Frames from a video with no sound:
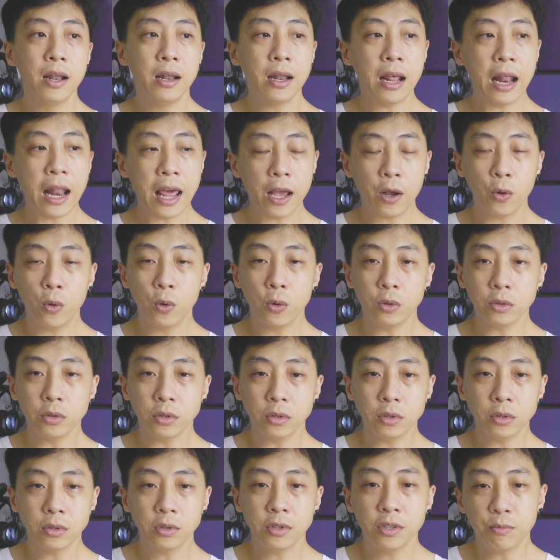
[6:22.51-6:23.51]
หลายๆคน
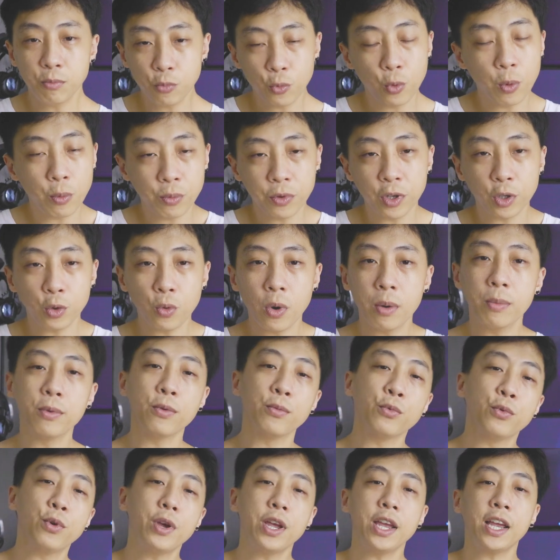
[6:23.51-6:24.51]
รวมถึงตัวผ
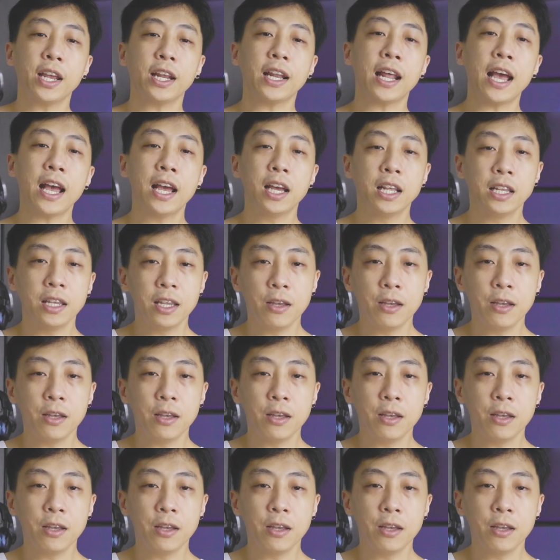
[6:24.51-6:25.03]
มด้วยเองนะ